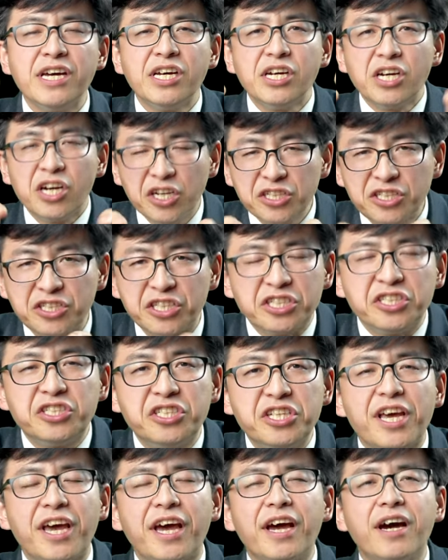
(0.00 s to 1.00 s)
和警
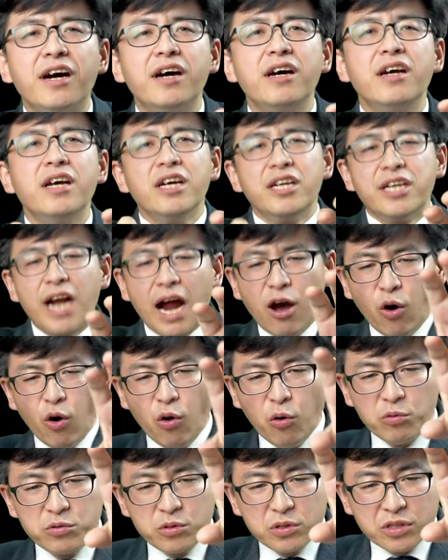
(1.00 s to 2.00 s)
戒，然
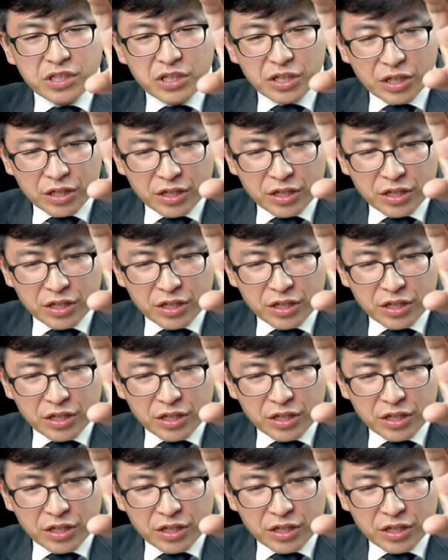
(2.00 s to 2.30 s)
后